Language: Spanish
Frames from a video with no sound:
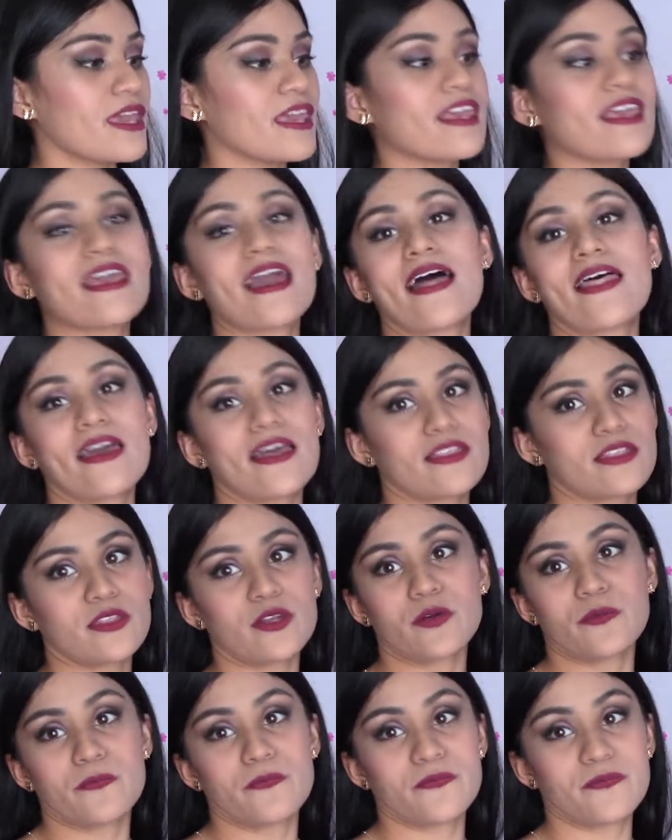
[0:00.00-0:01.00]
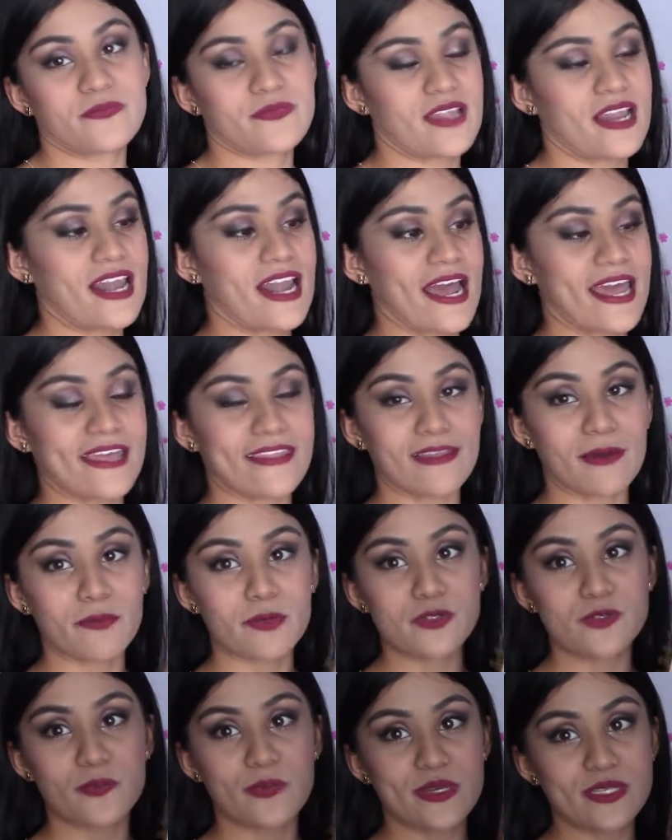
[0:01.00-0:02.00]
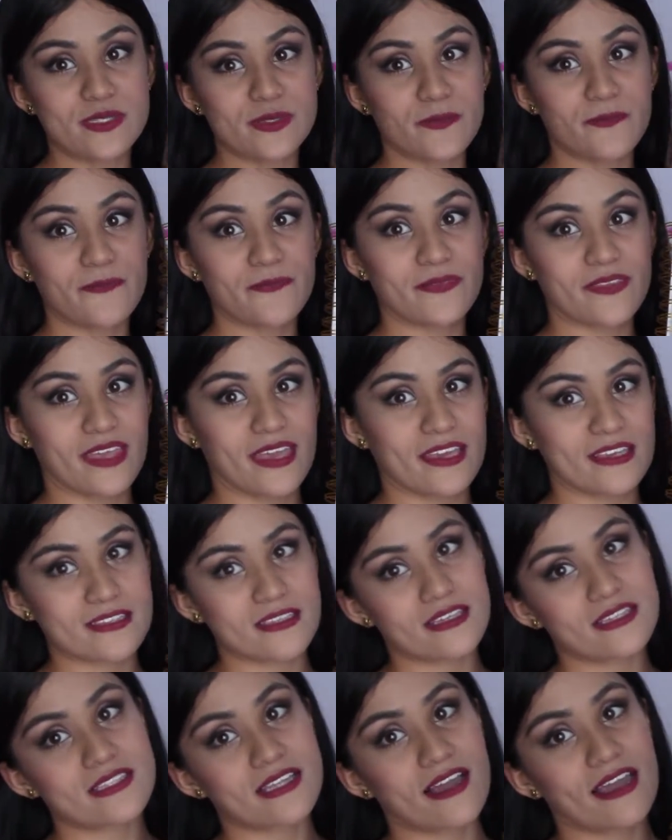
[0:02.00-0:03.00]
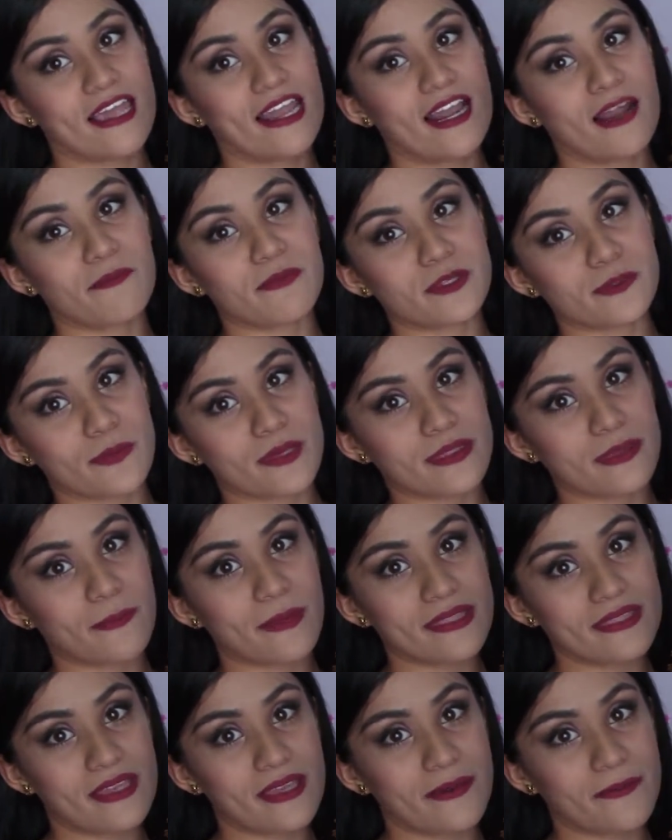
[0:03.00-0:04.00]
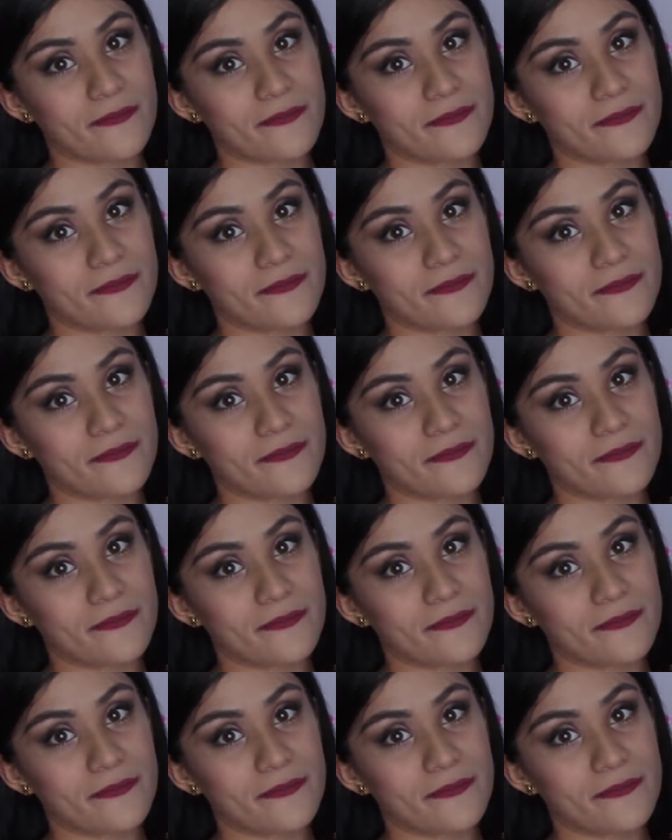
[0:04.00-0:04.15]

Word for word: Y adentro, la agenda por supuesto, que es esta en la misma temática.